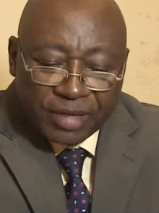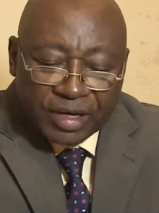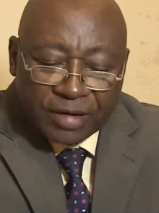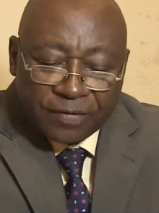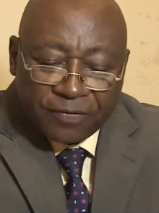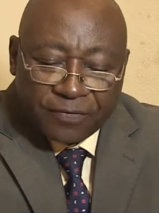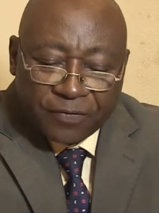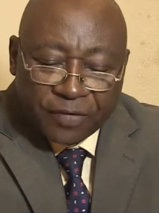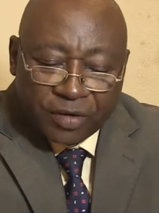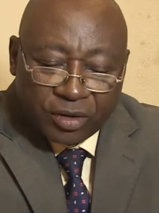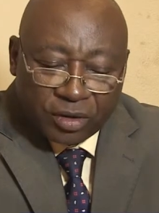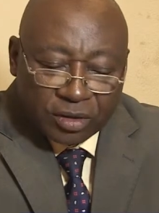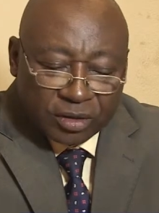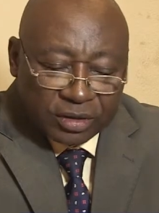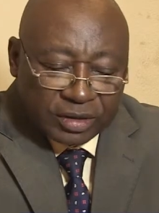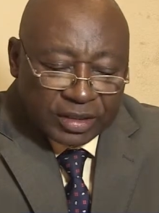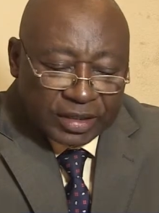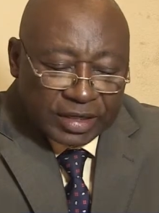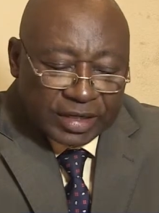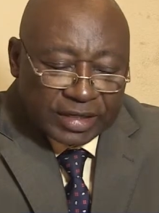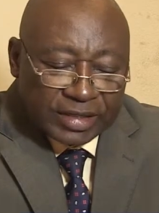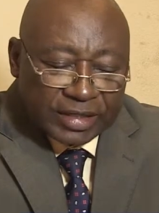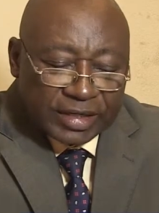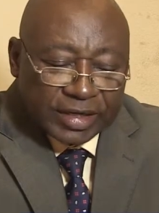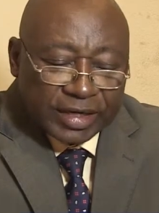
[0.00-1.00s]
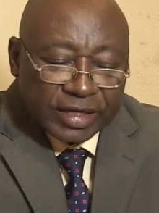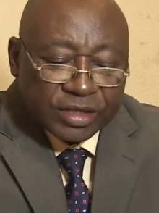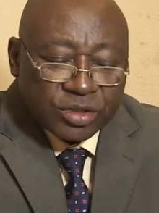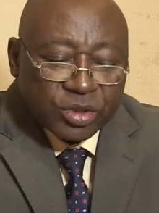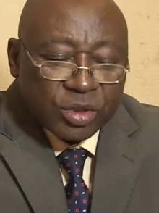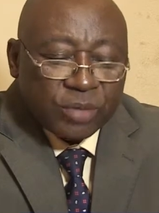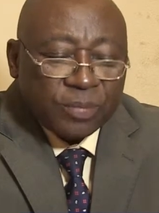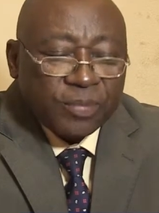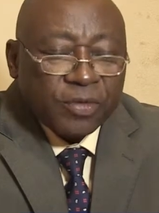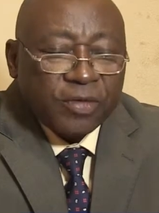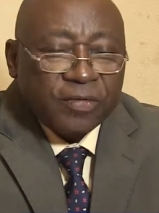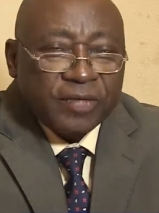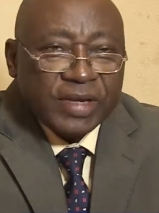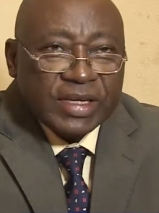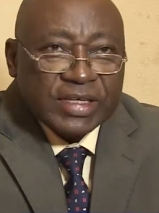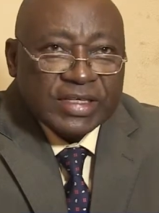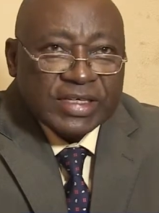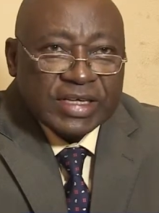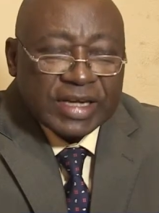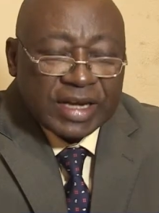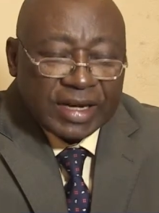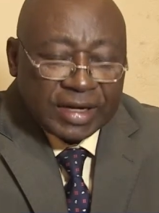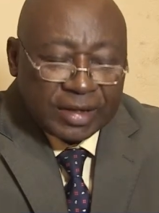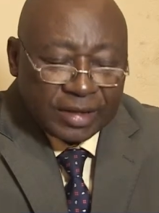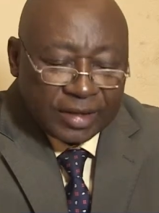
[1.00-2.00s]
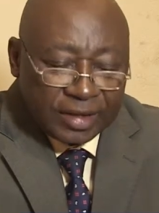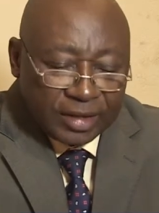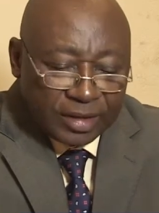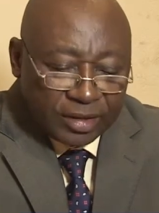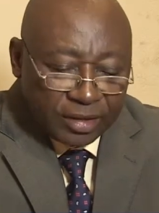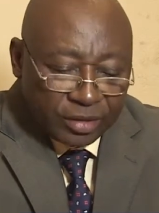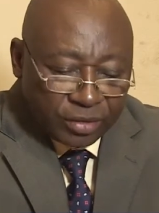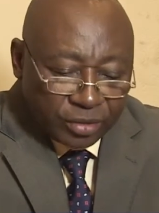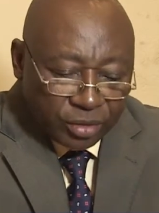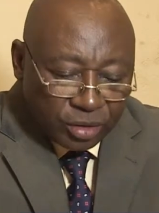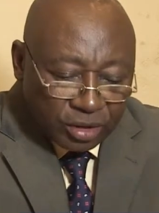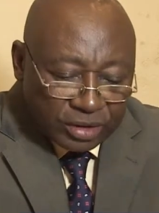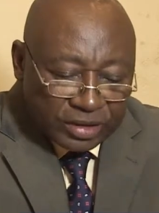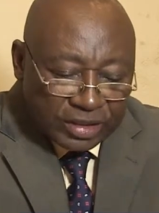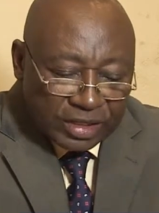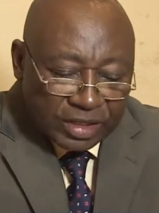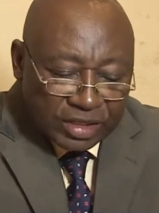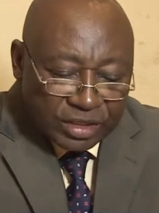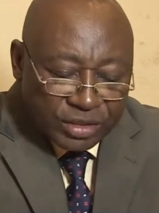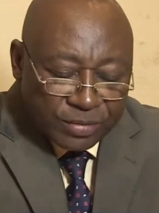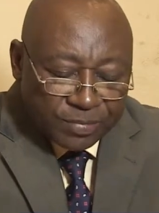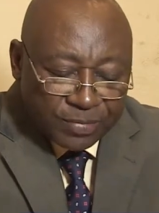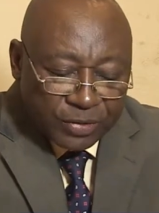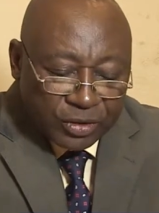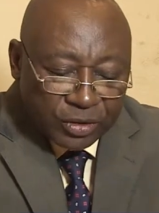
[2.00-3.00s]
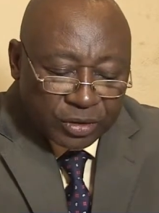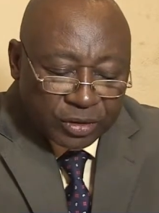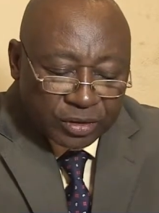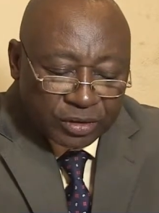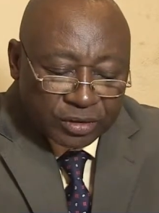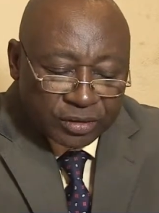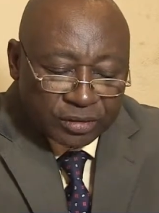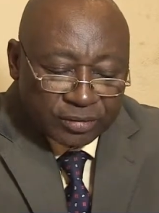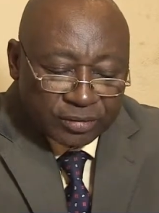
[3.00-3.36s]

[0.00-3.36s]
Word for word: 000 francs de la Direction provinciale de transport.